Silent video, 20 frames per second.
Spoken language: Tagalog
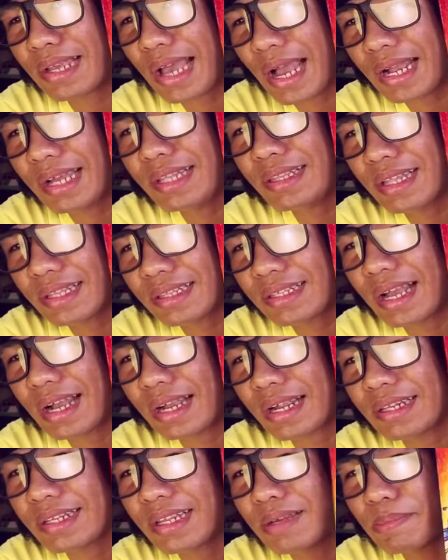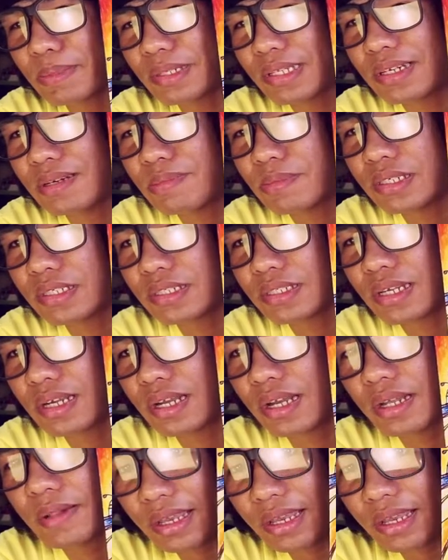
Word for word: gaganda at gaganda pa din naman siya.